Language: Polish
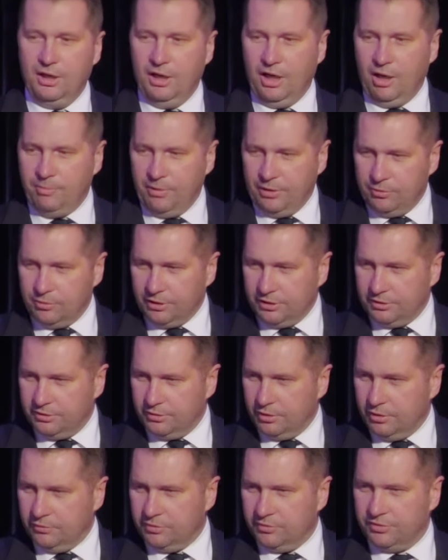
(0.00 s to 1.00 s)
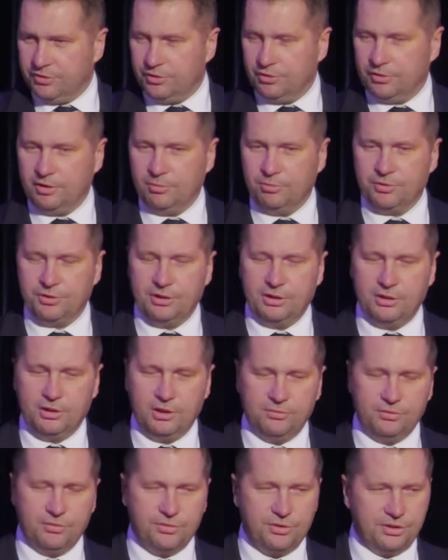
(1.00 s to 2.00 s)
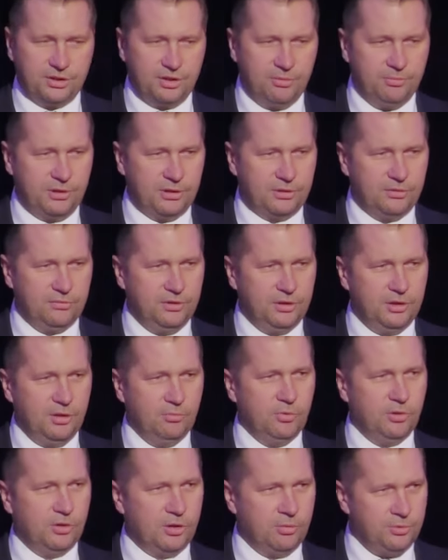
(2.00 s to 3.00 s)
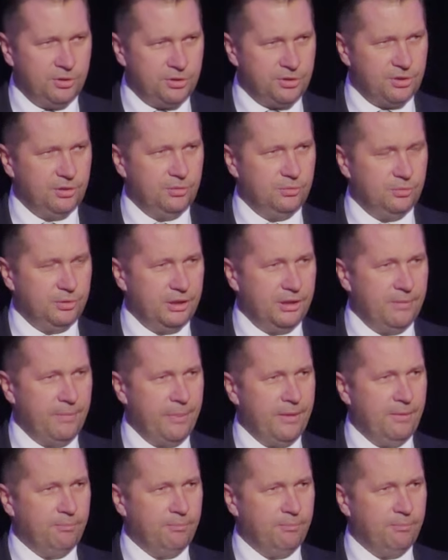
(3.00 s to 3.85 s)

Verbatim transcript: A panu rektorowi, Wysokiemu Senatowi, wszystkim pracownikom ogromnie dziękuję.